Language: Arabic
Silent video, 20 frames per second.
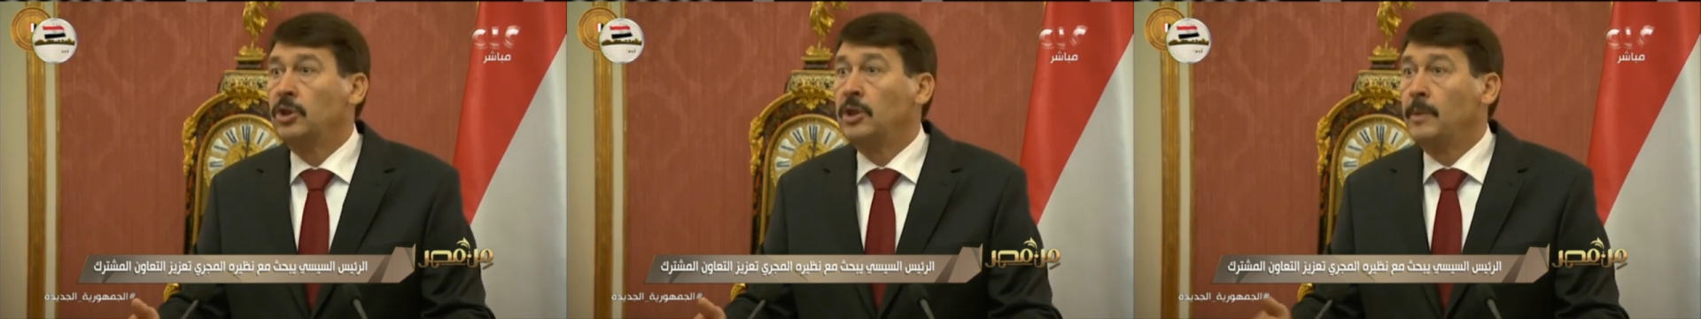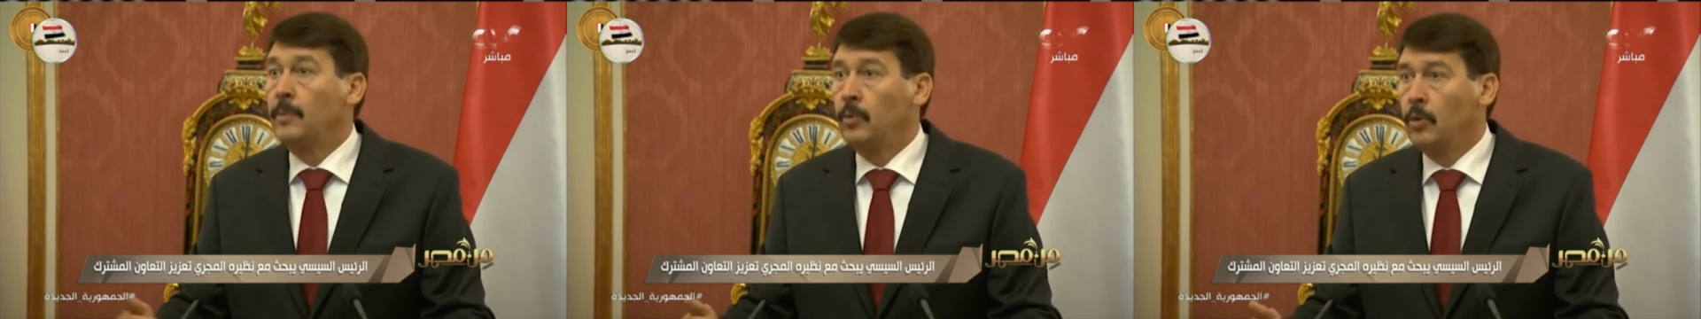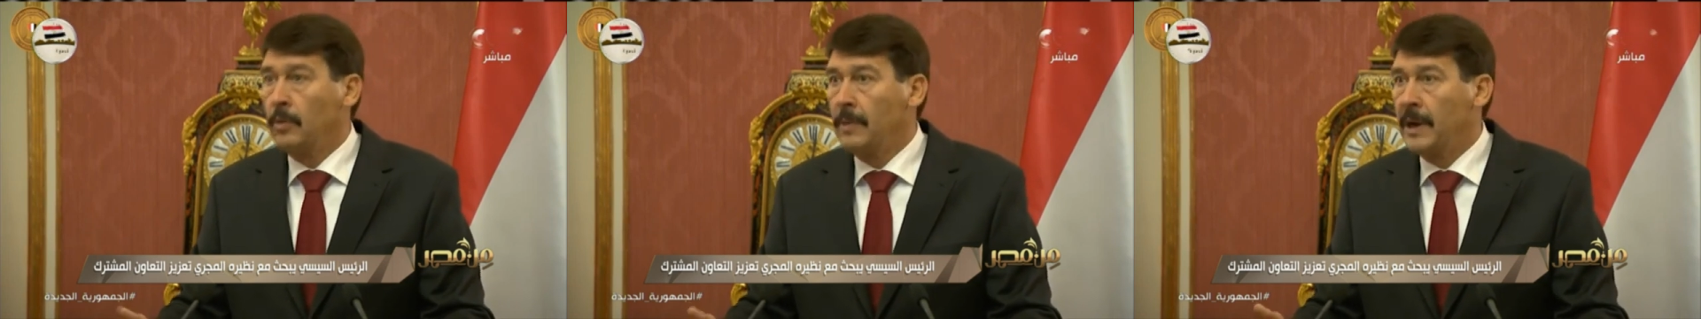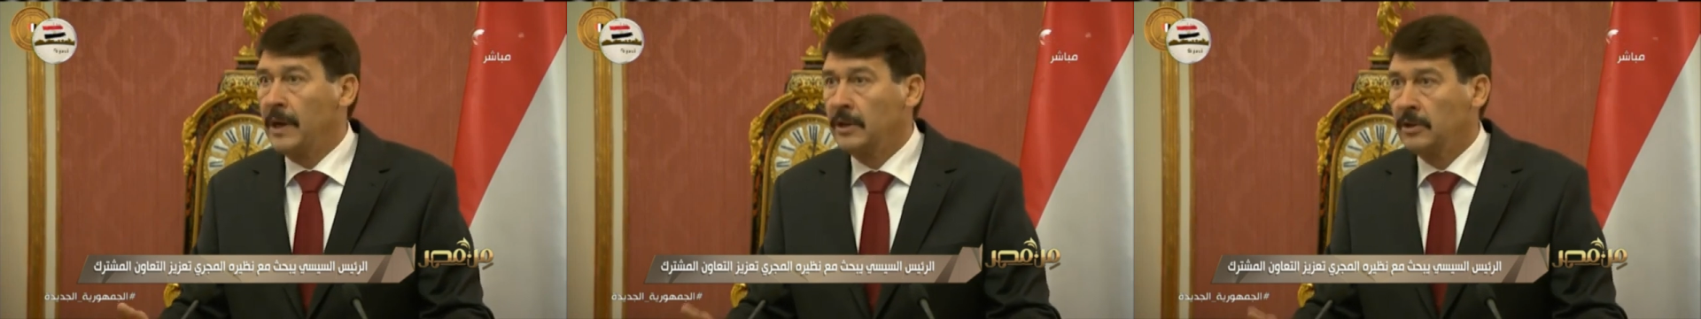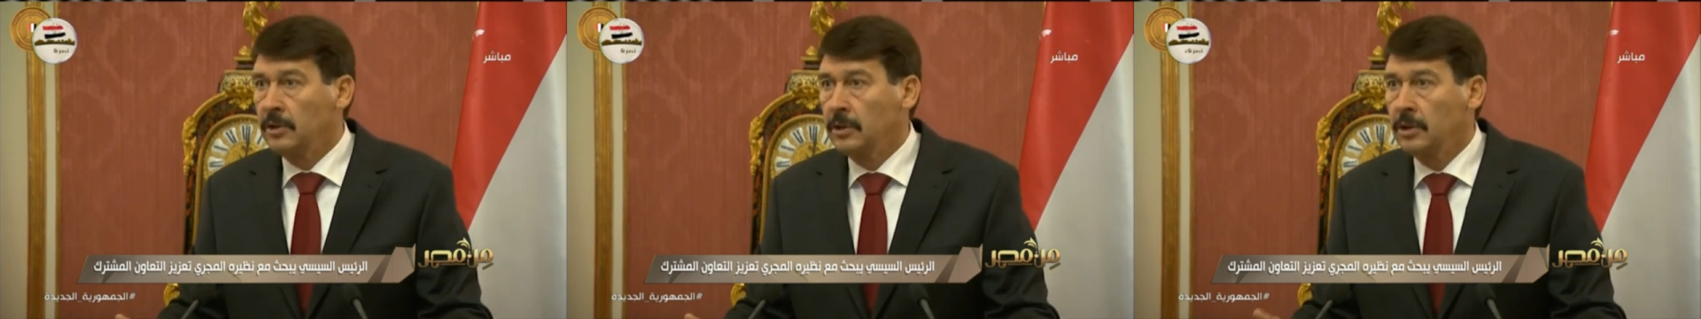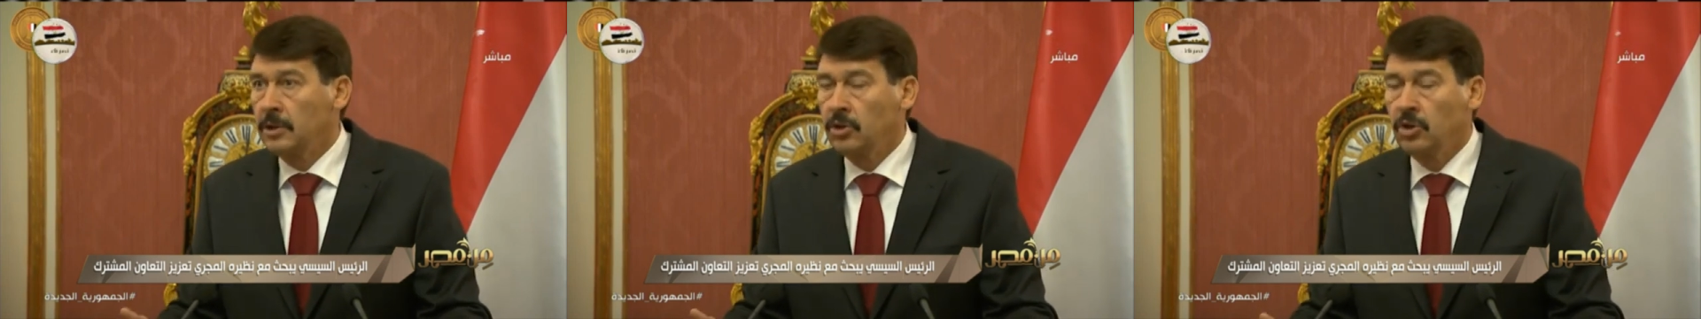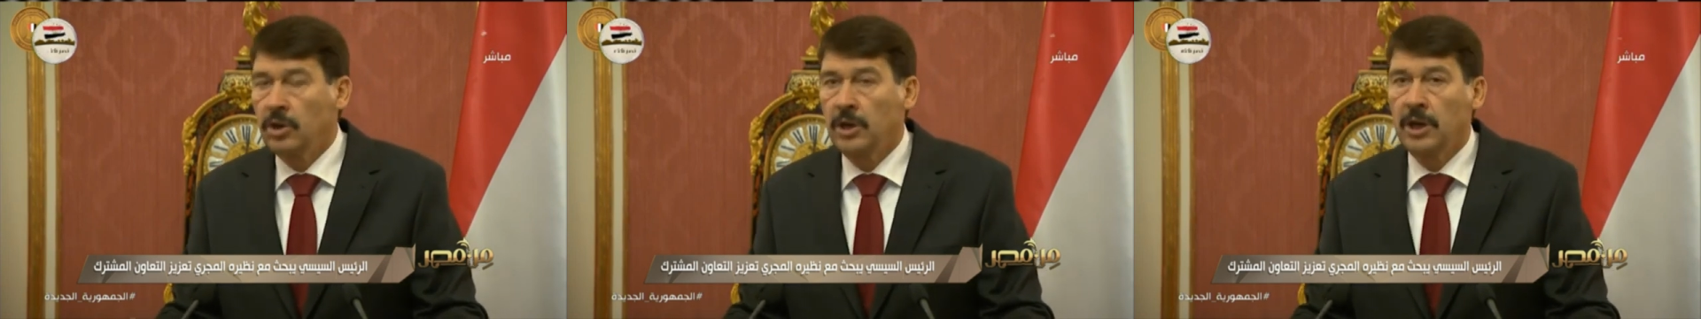سواء
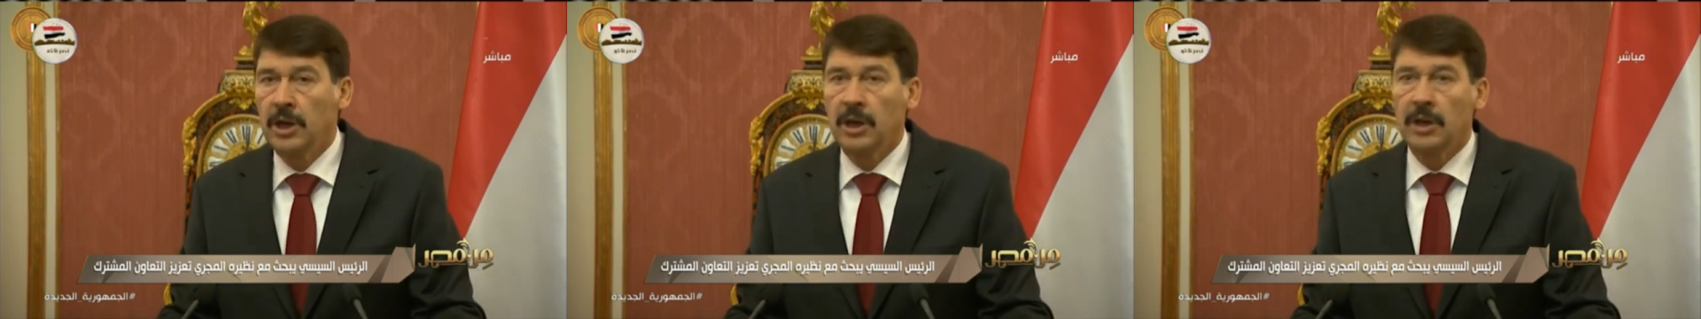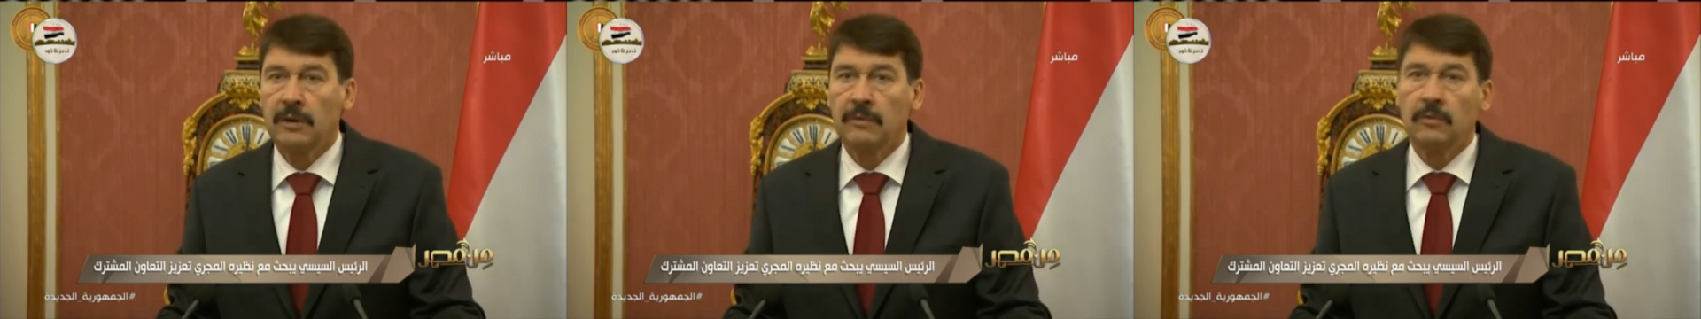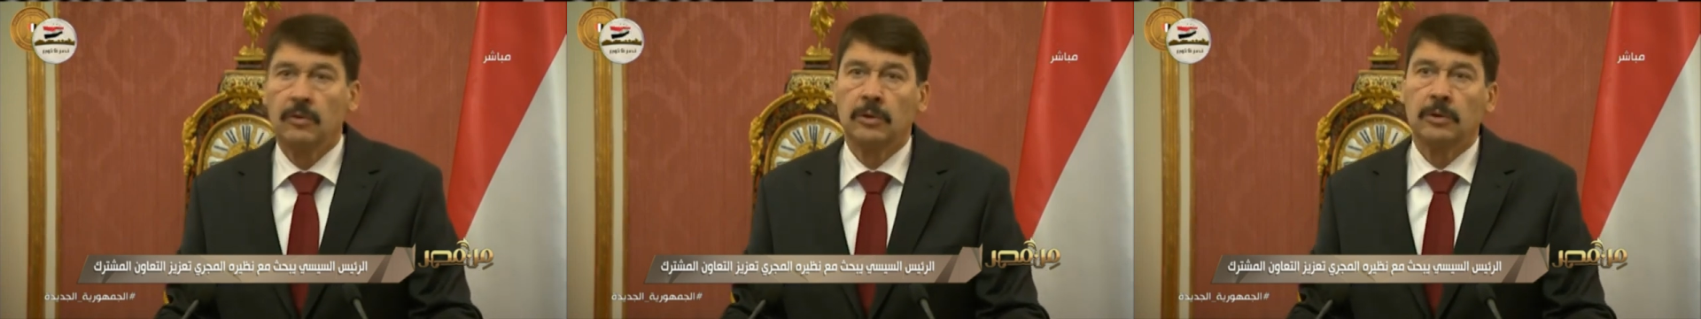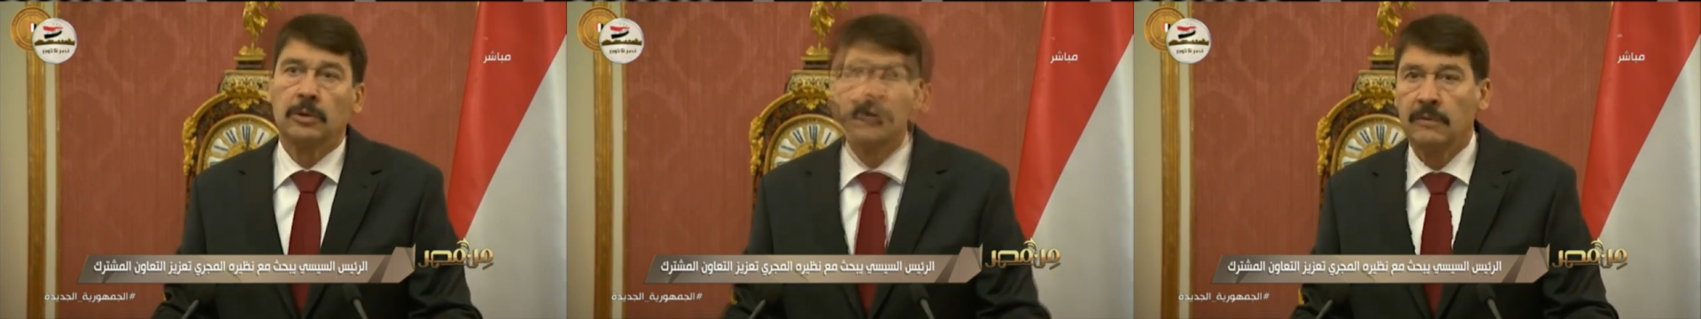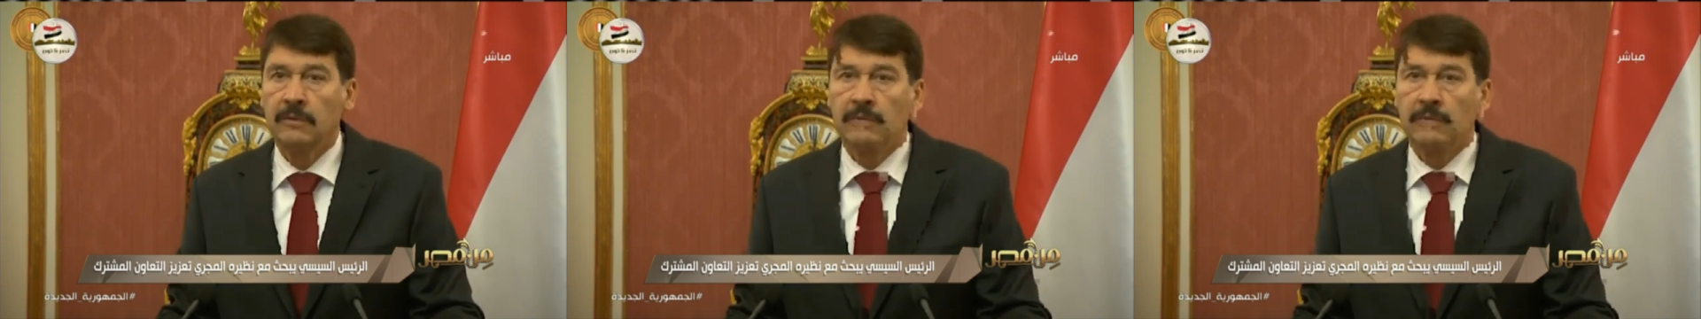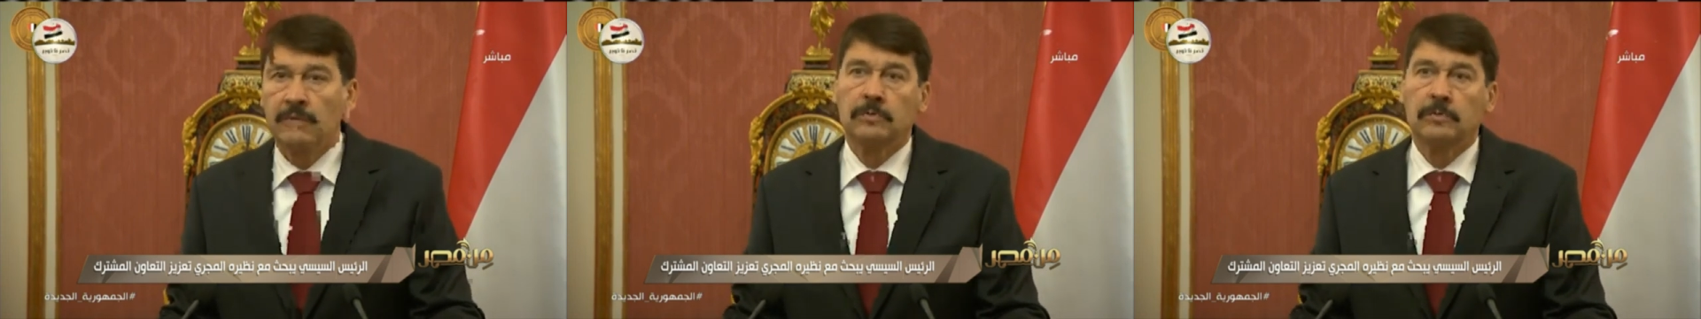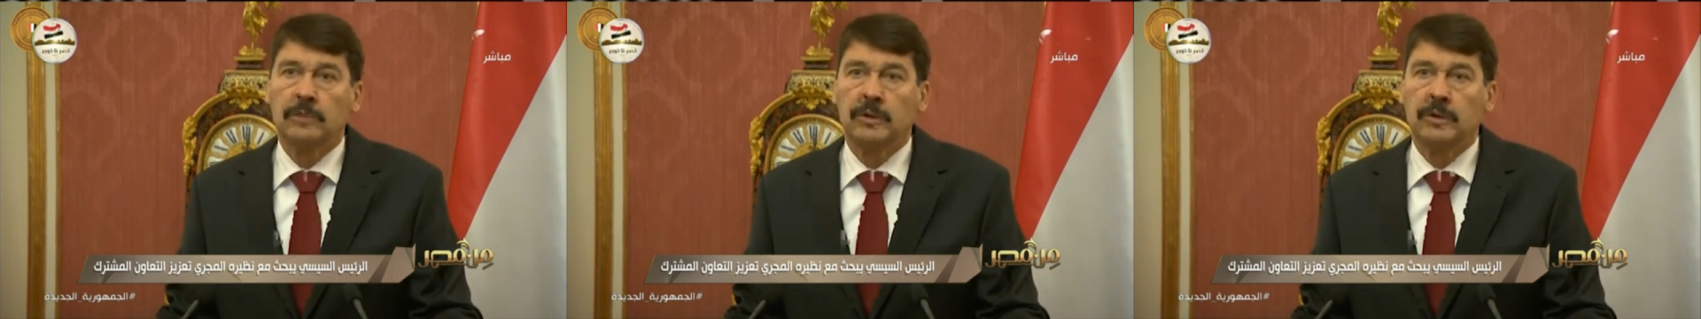بالنسبة للوضع في ليبيا